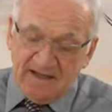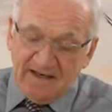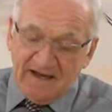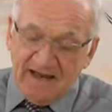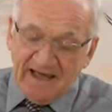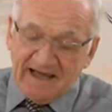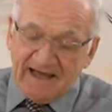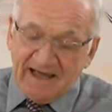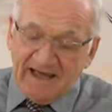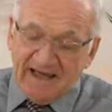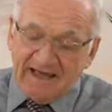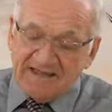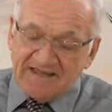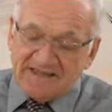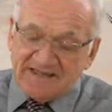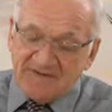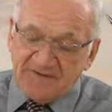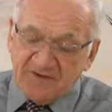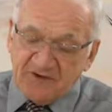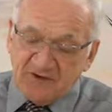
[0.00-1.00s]
La grande
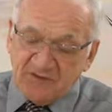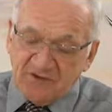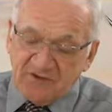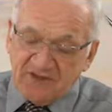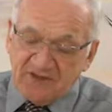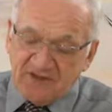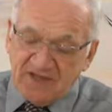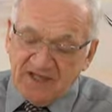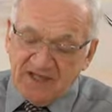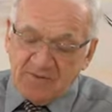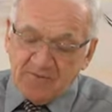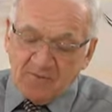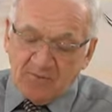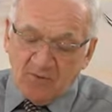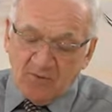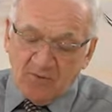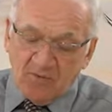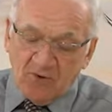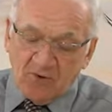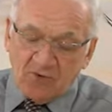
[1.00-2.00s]
difficulté
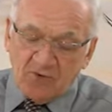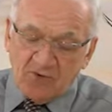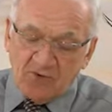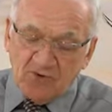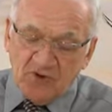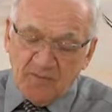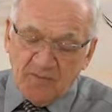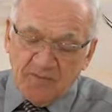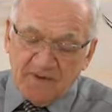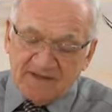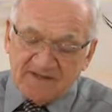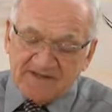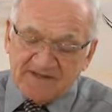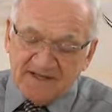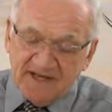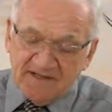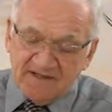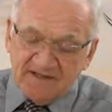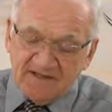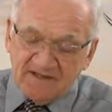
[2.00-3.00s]
pour beaucoup de
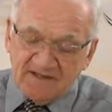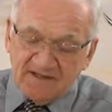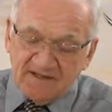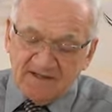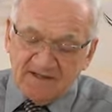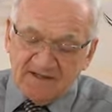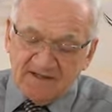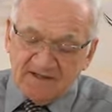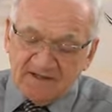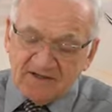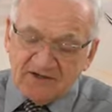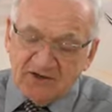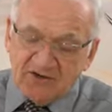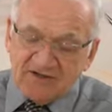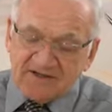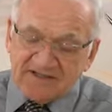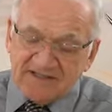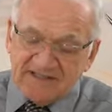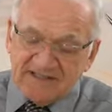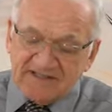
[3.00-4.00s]
personnes
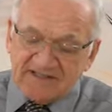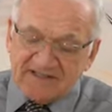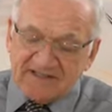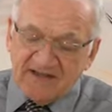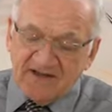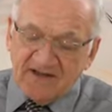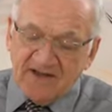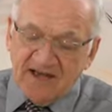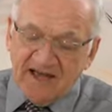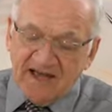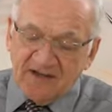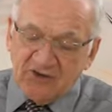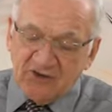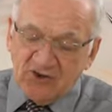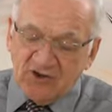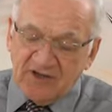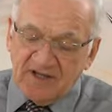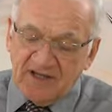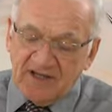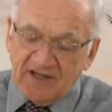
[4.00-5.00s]
consiste à
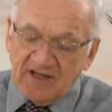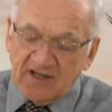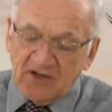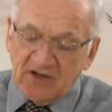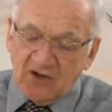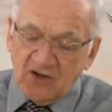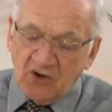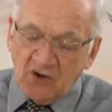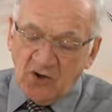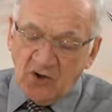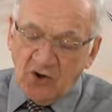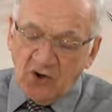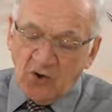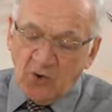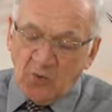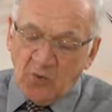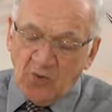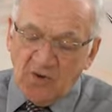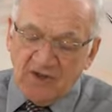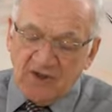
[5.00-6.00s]
donner
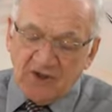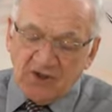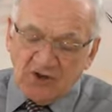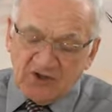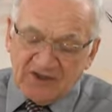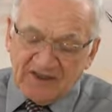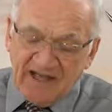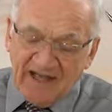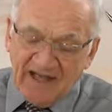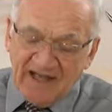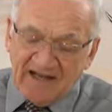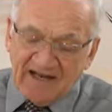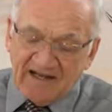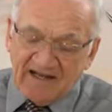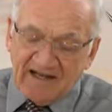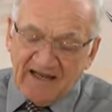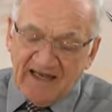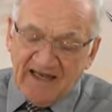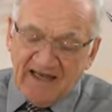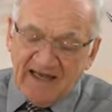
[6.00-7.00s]
leur oui
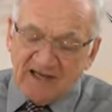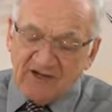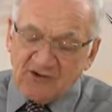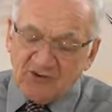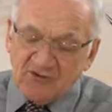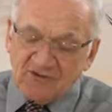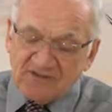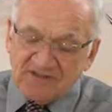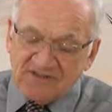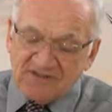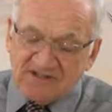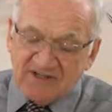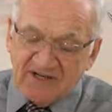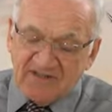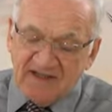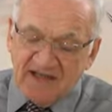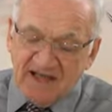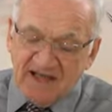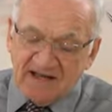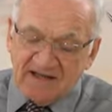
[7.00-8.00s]
total,
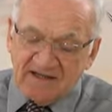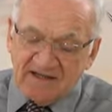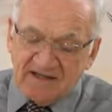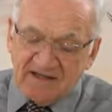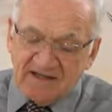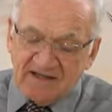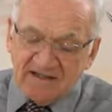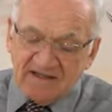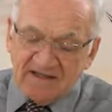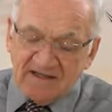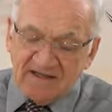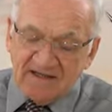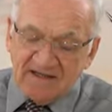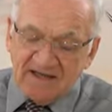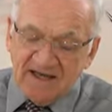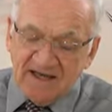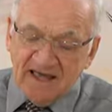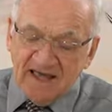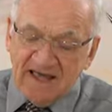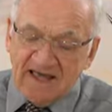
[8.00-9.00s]
inconditionnel,
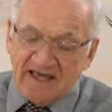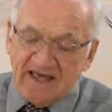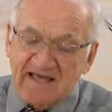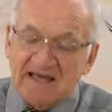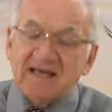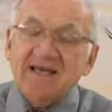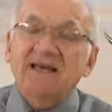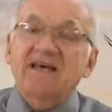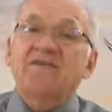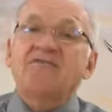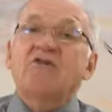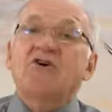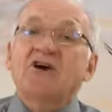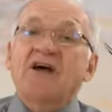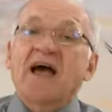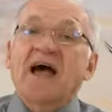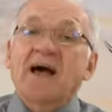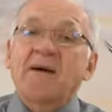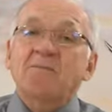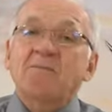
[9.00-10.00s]
et
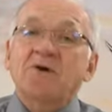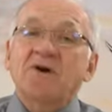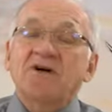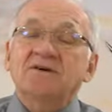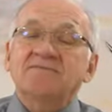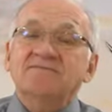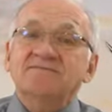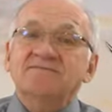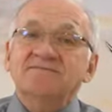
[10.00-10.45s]
irrévocable.